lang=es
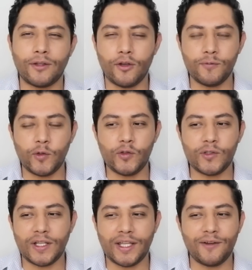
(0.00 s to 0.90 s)
De todos modos,
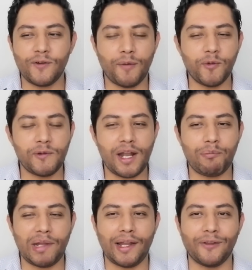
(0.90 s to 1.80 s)
yo sé que nunca me
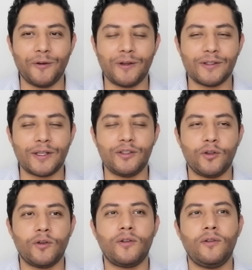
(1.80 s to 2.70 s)
hubiera pelado. O sea,
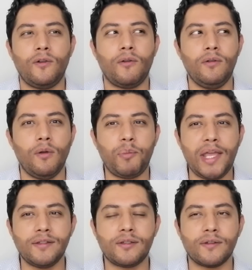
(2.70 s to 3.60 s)
yo lo, lo
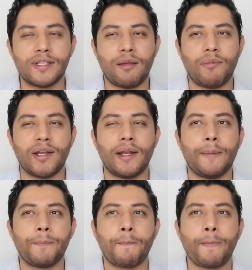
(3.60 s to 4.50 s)
pienso de esa manera.